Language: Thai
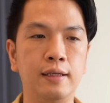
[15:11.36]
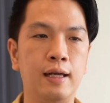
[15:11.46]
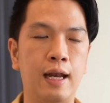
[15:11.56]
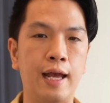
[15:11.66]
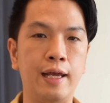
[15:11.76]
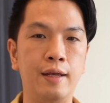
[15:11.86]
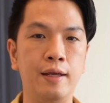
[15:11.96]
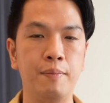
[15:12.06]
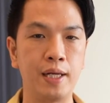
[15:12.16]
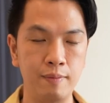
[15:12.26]
ถ้าใคร
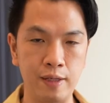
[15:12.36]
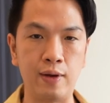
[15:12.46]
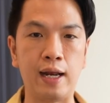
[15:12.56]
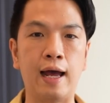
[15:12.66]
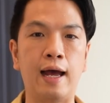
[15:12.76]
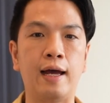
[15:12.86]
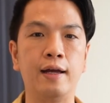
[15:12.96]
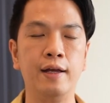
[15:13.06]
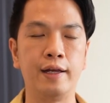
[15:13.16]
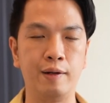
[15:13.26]
ไม่ได้มีเวลา
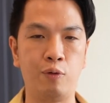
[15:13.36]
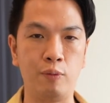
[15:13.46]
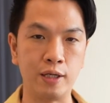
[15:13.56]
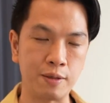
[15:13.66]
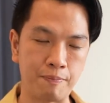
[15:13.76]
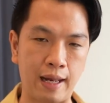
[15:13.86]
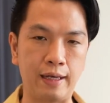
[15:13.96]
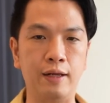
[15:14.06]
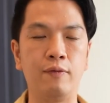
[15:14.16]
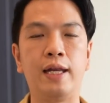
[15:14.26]
เดี๋ยวผมก็จะแปะ
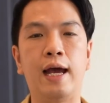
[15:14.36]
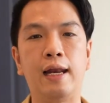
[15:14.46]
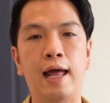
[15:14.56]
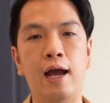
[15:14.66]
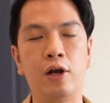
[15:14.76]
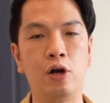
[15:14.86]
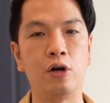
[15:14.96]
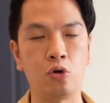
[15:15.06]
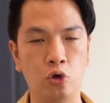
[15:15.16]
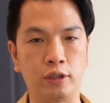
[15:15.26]
ลิงก์ไว้ด้านล่างก็
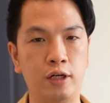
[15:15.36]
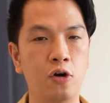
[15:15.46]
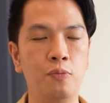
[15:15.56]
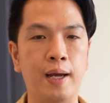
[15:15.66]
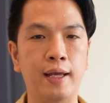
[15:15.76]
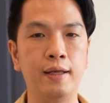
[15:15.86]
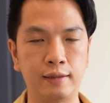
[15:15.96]
กดเข้าไป